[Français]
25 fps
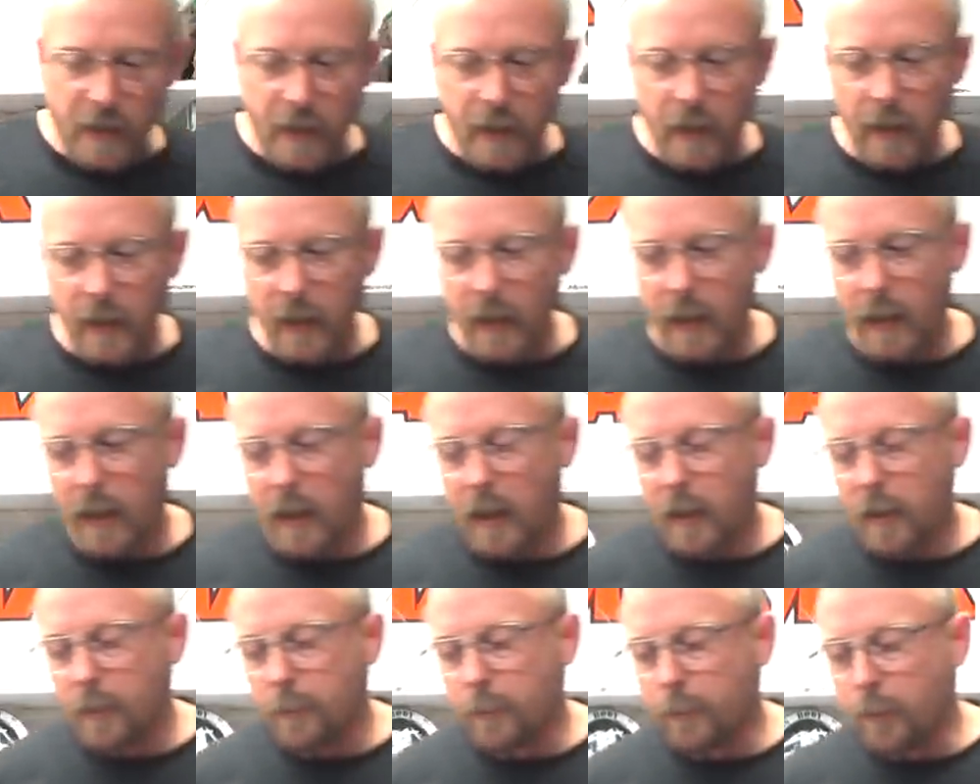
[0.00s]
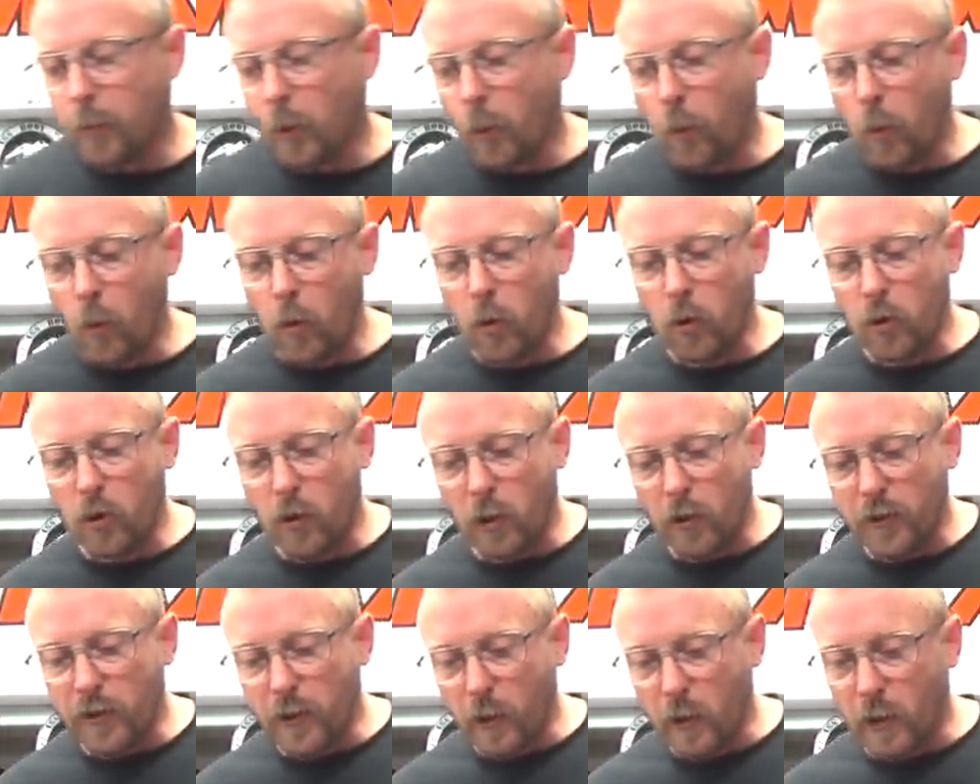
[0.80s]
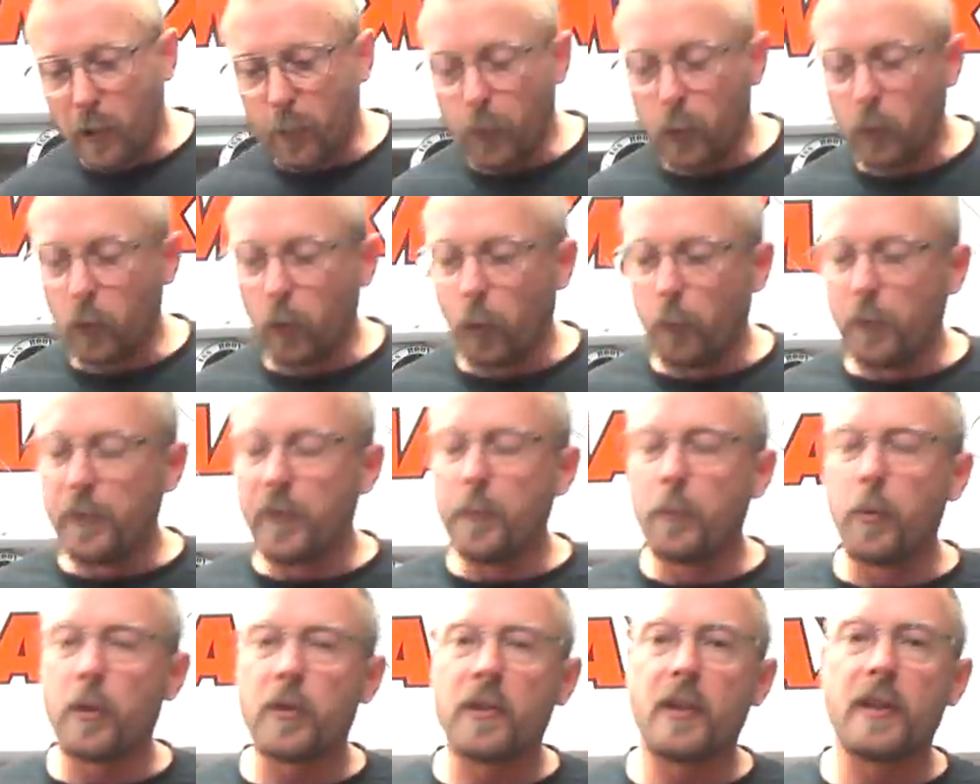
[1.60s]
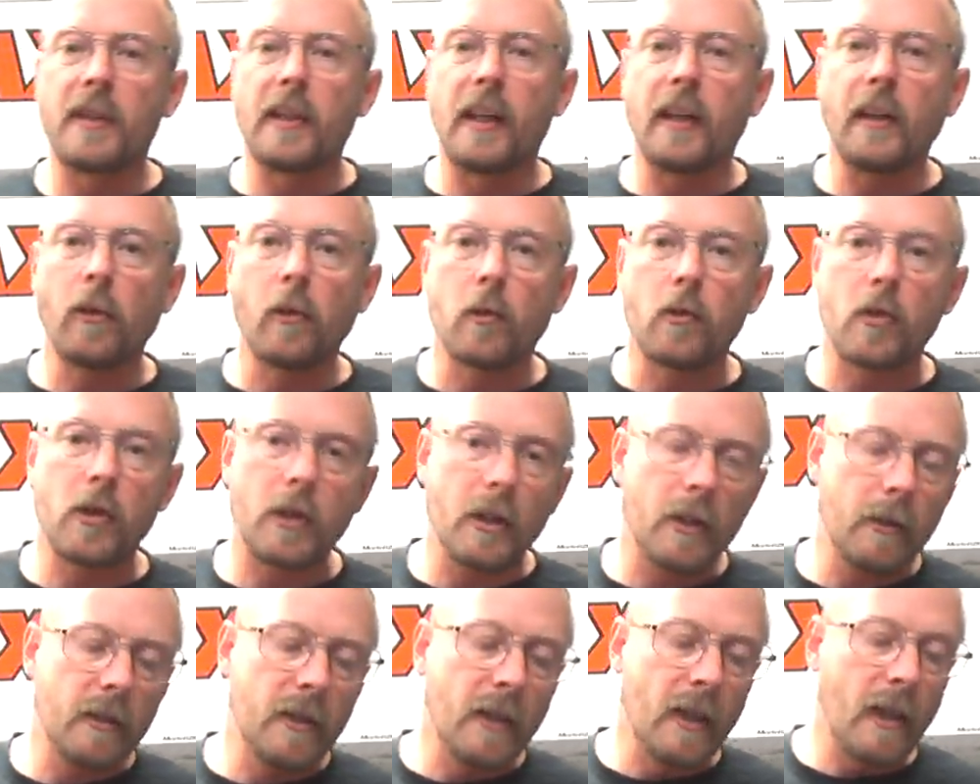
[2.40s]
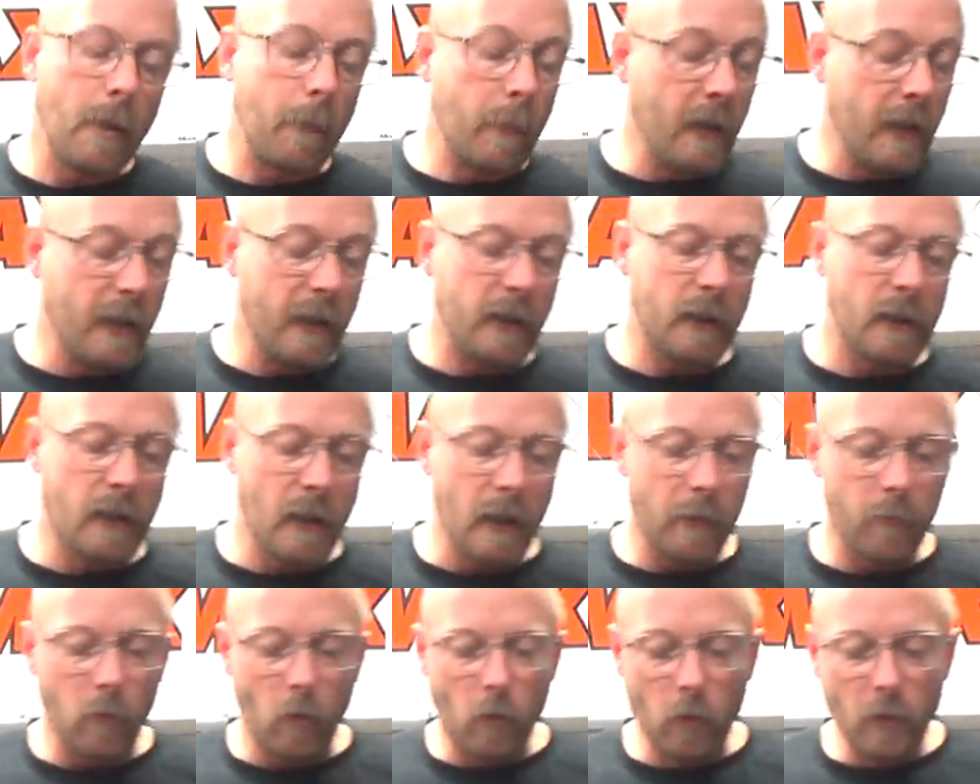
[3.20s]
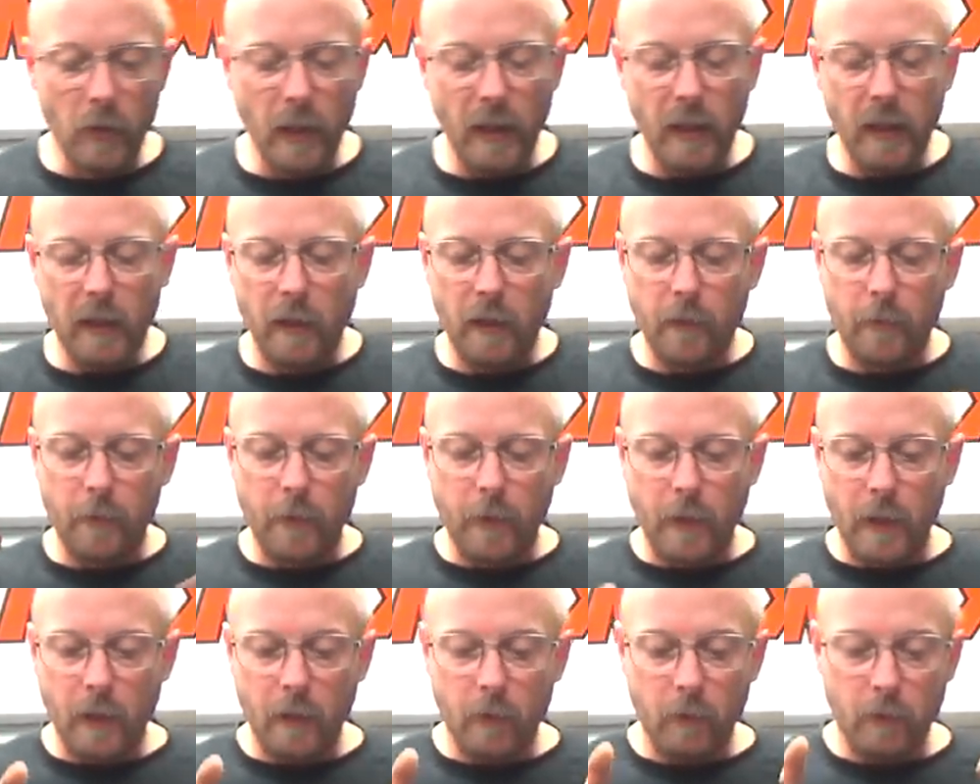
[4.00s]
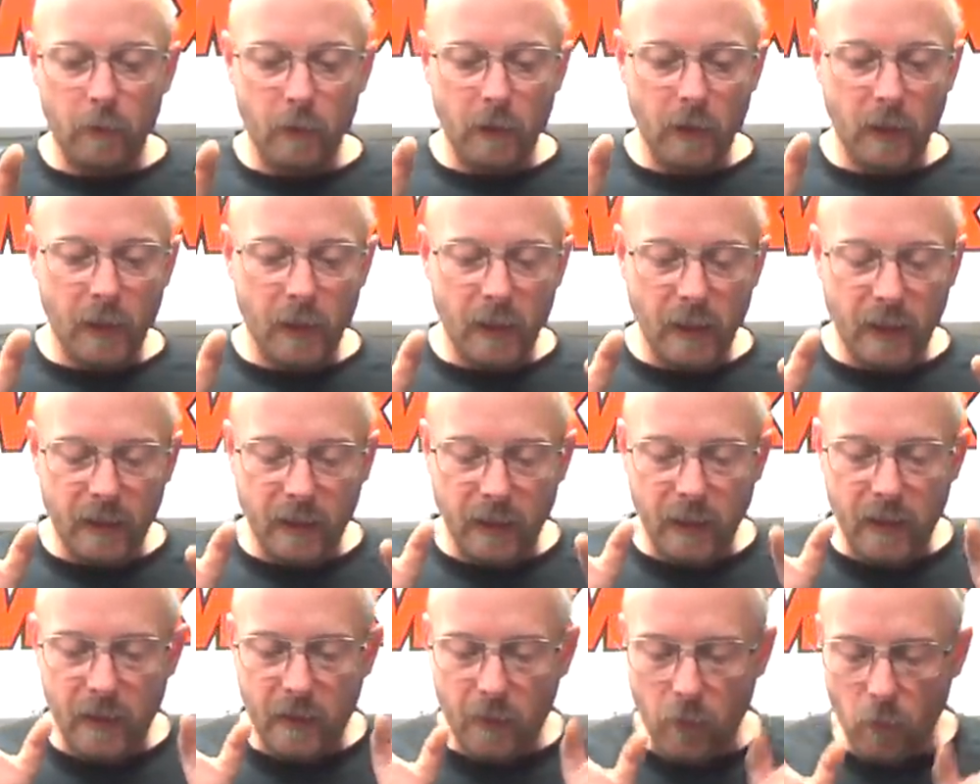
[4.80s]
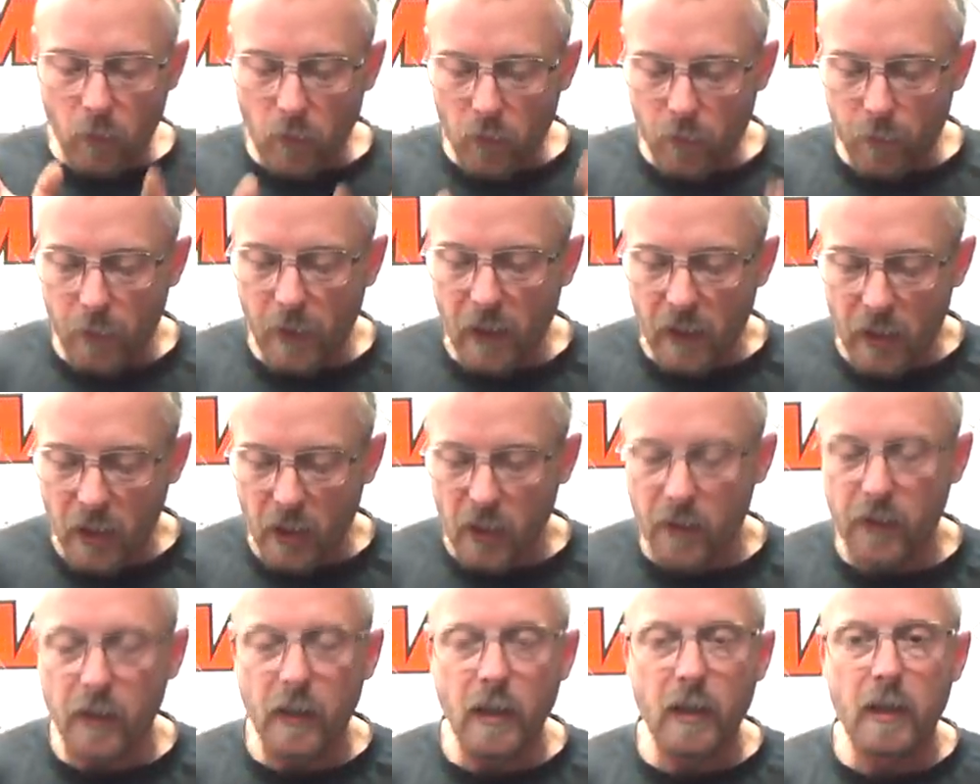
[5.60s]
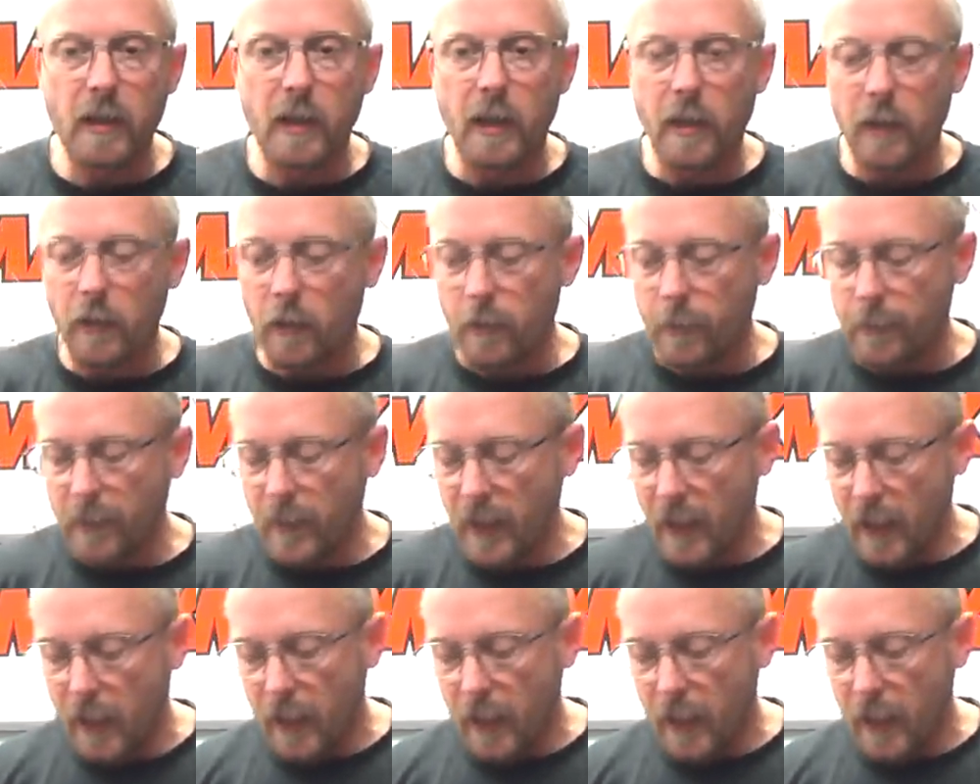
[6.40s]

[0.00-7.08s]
Euh, pour beaucoup de gens, c'est encore un peu trop petit pour cette taille d'engin. Il y en a plein qui aiment rouler, euh, par contre, les 4S 11000 Gen 6 là-dedans.